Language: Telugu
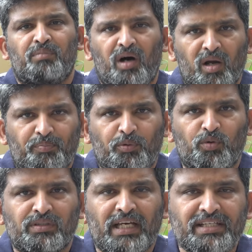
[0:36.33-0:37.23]
మార్పు
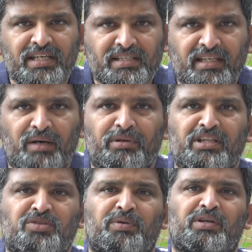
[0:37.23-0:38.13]
దయచేసి
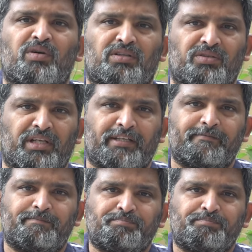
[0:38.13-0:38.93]
గమనించమని కోరుతున్నాను